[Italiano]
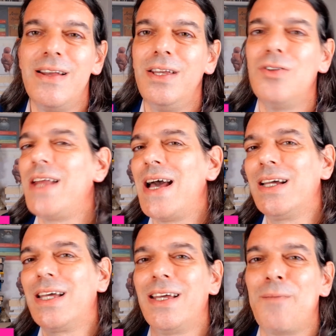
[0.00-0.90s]
Io
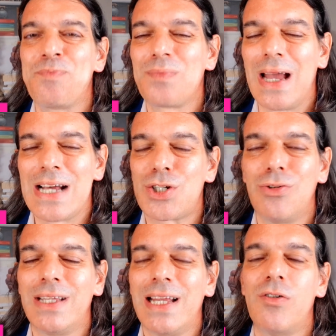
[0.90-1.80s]
neanche
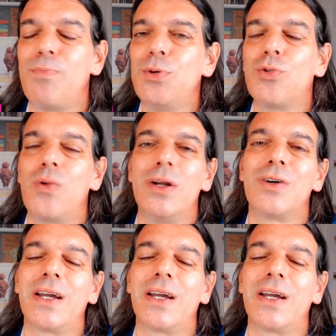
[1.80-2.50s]
ascoltavo più quello